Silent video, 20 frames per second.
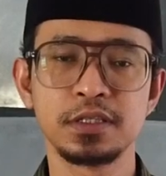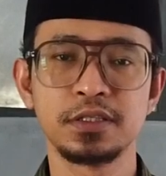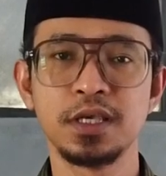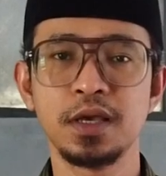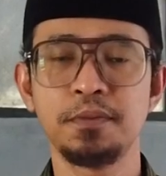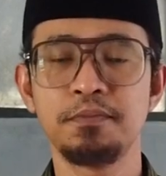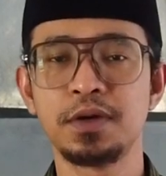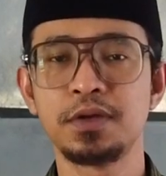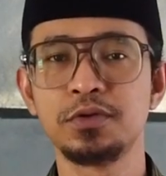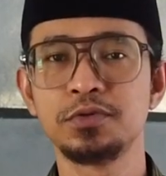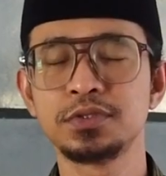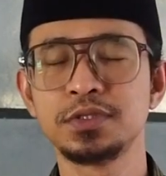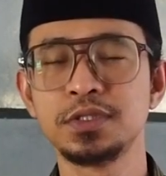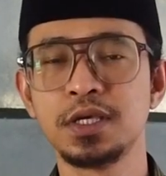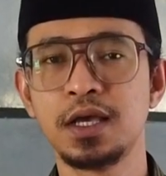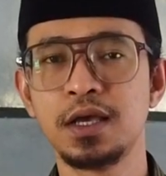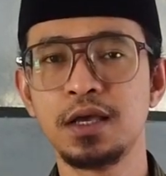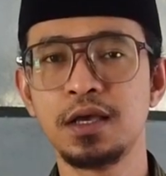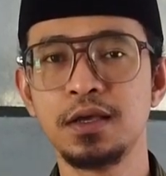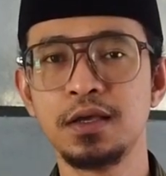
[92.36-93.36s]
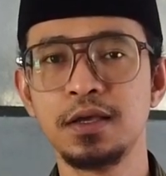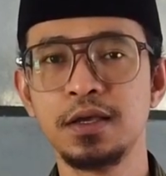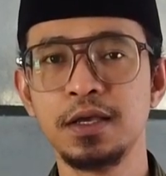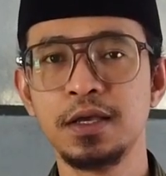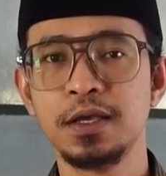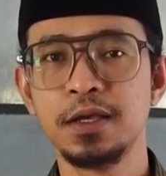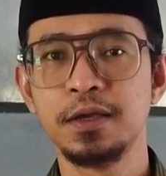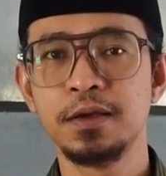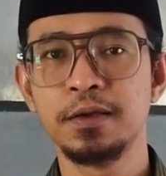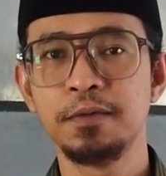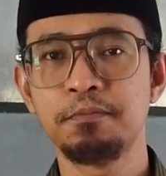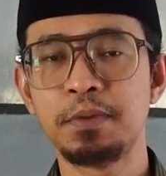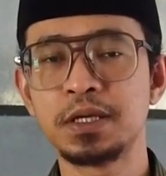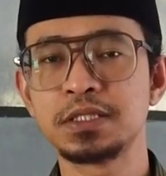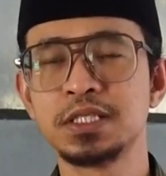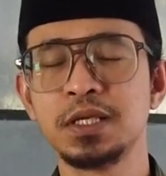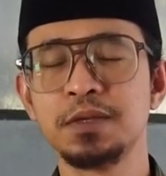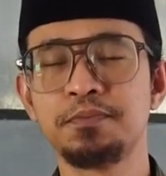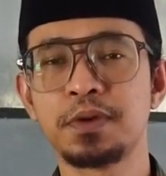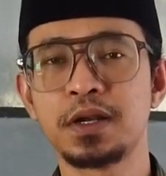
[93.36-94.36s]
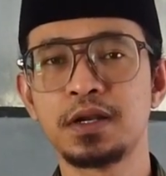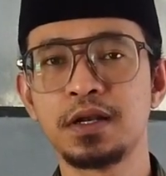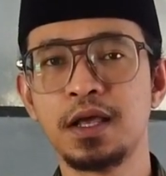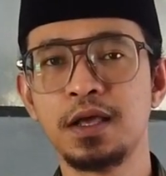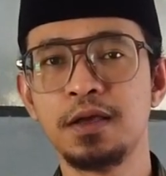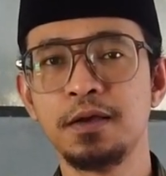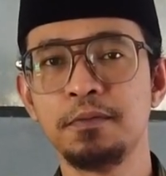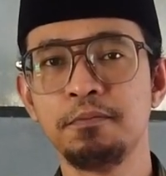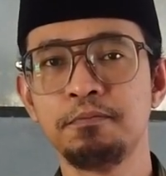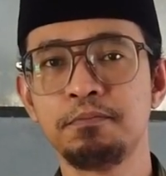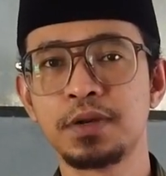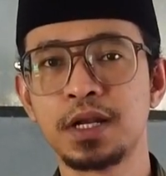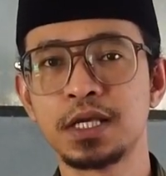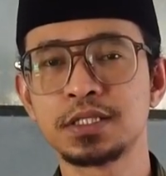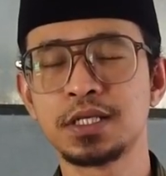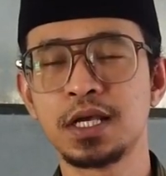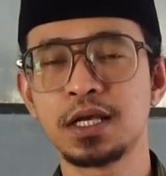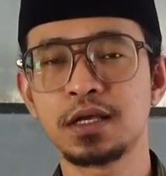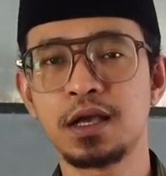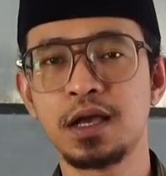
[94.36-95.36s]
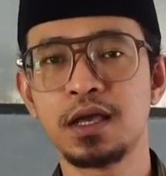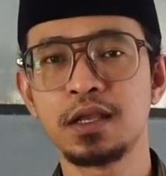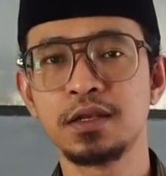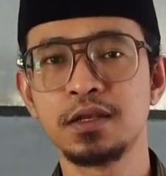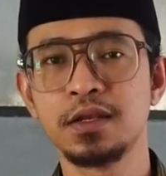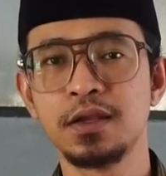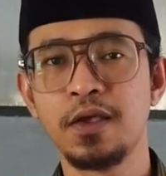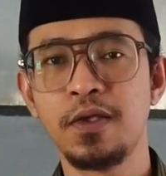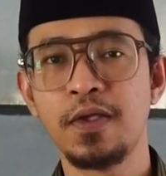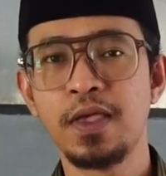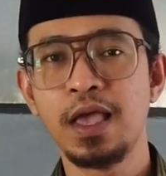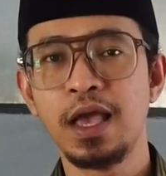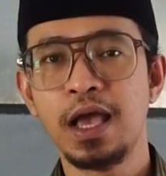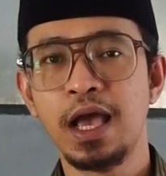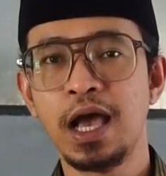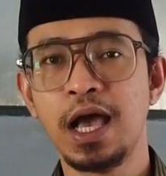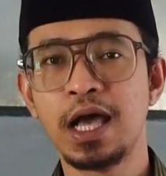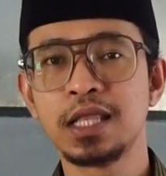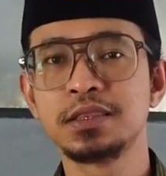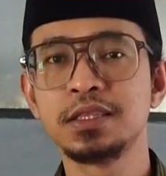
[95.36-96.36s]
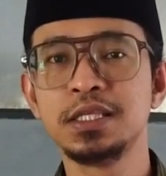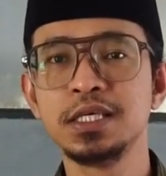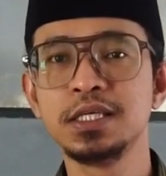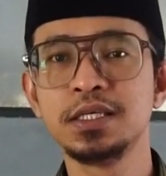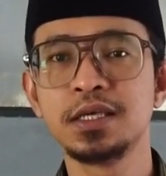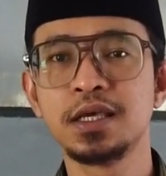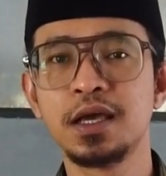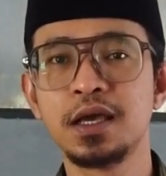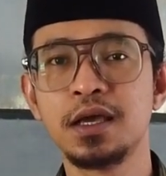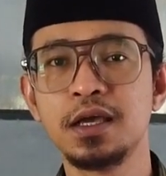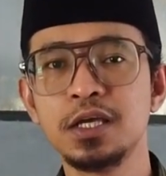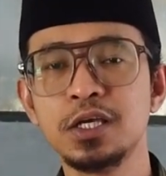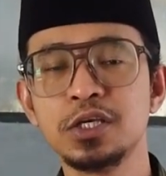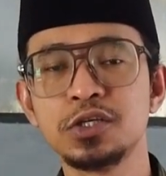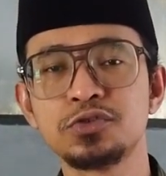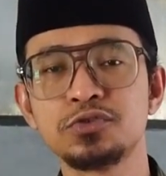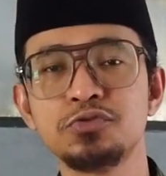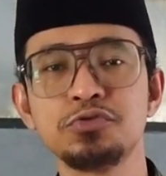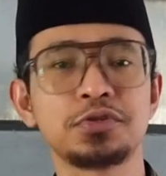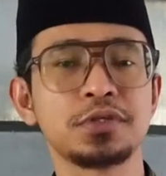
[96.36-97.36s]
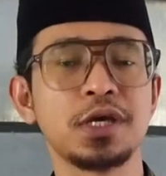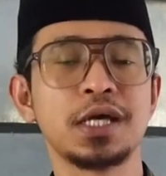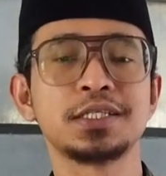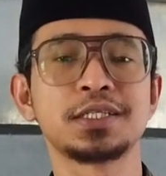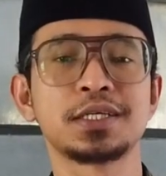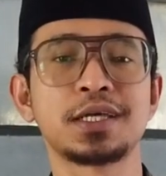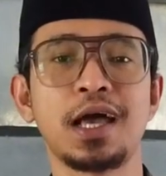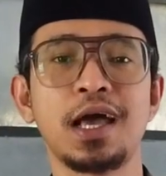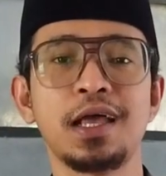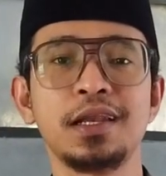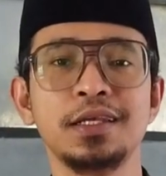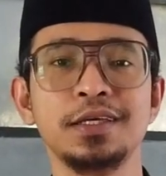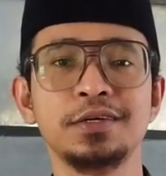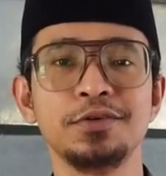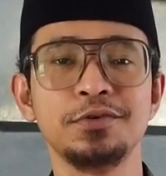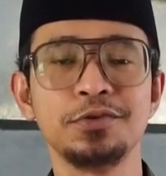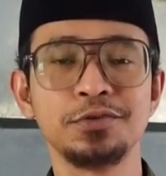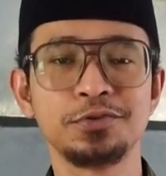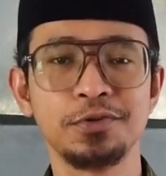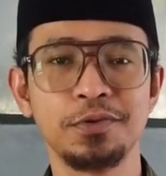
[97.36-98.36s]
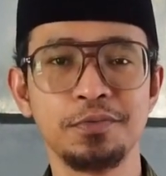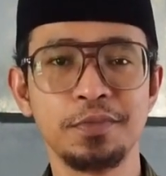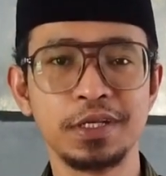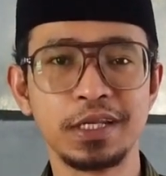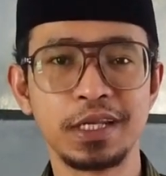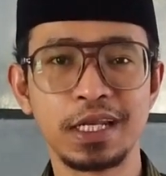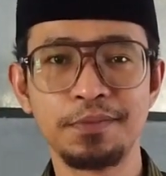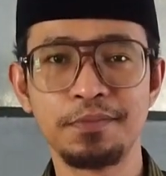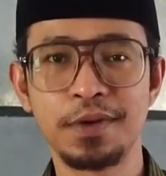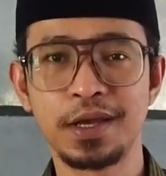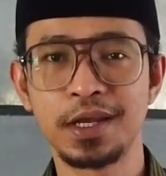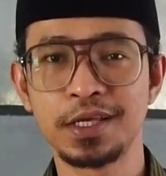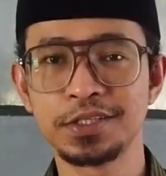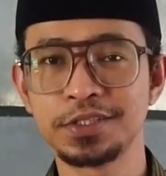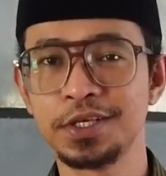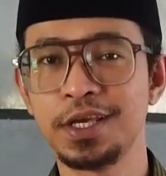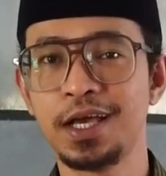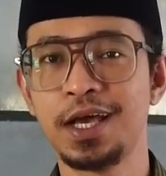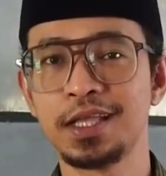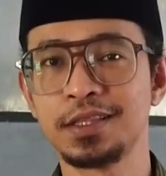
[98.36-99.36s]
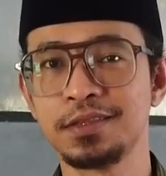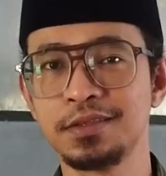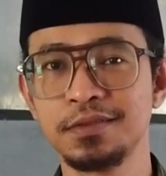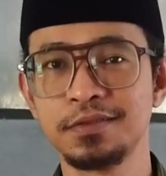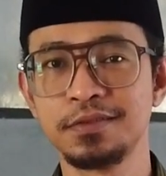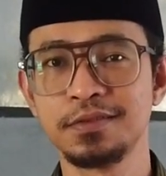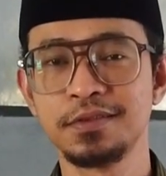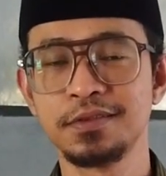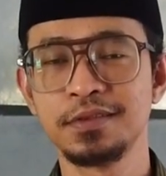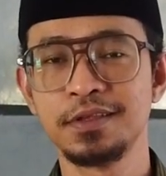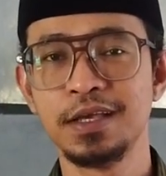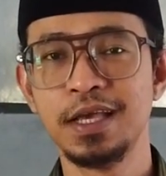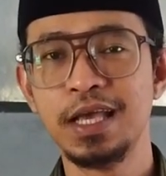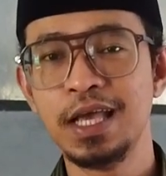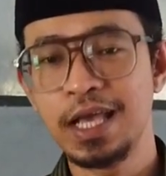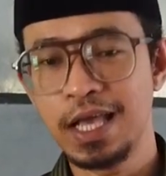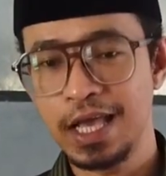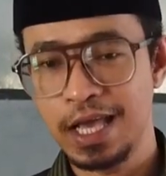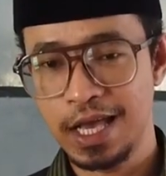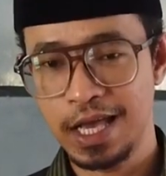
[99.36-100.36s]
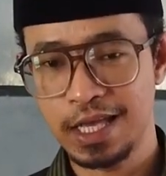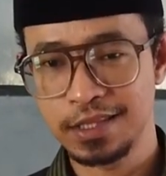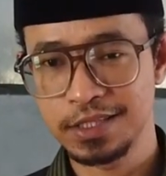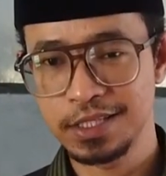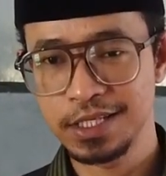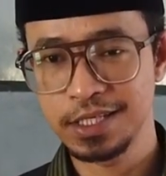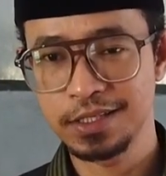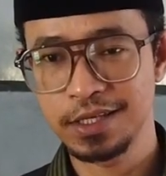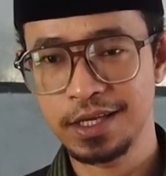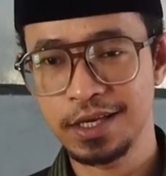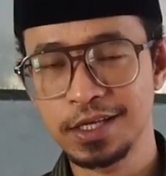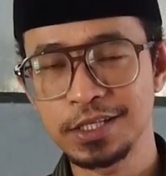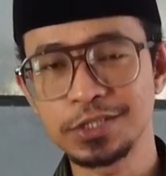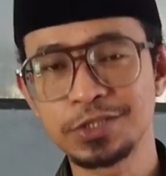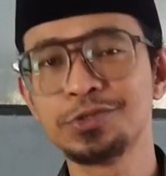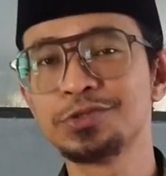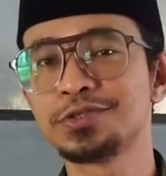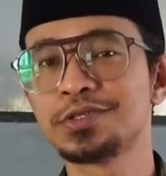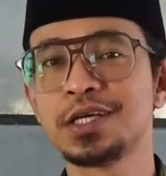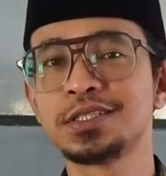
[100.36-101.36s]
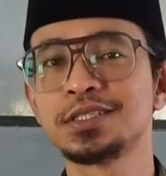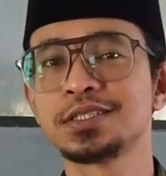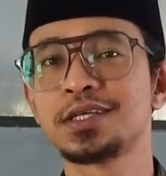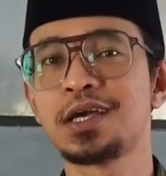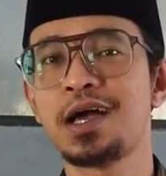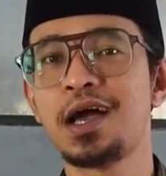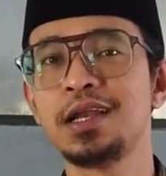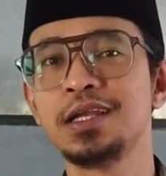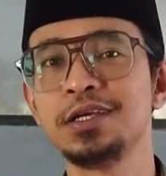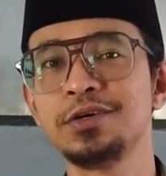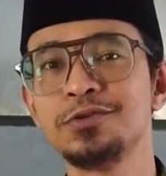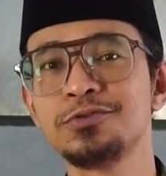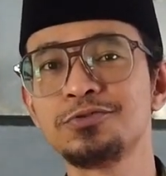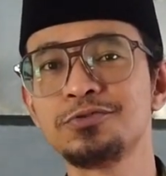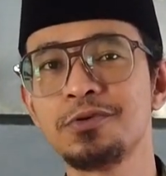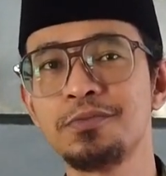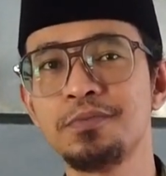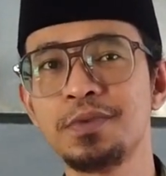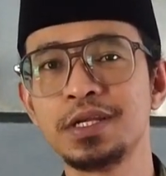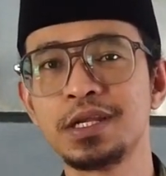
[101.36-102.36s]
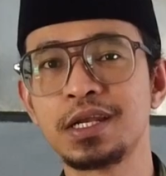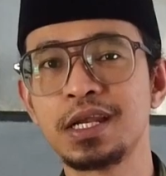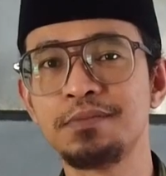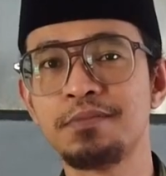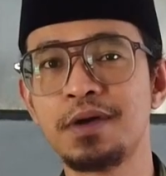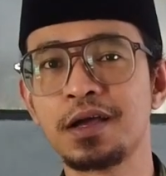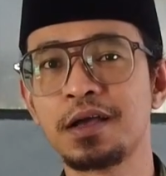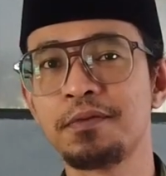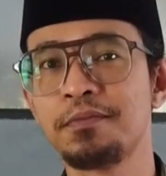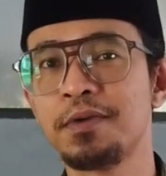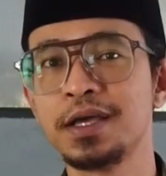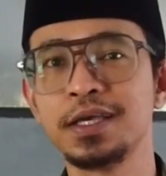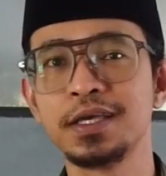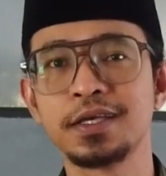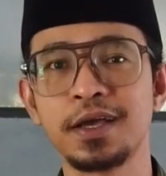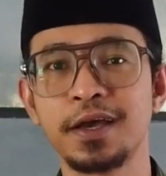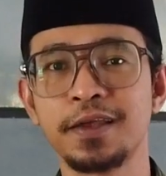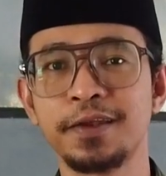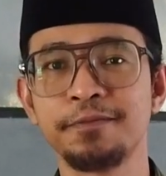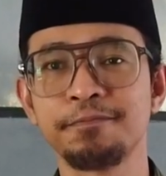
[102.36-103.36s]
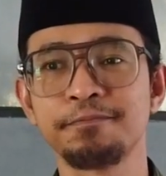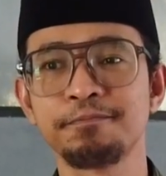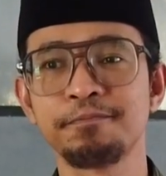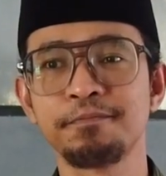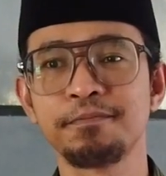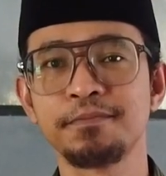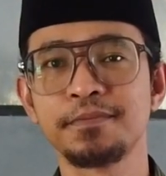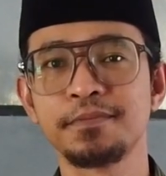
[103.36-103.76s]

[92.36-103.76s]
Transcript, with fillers: Setiap manusia pasti pernah merasakan hatinya susah sekali untuk menerima nasihat. Hatinya susah sekali untuk menerima kebaikan.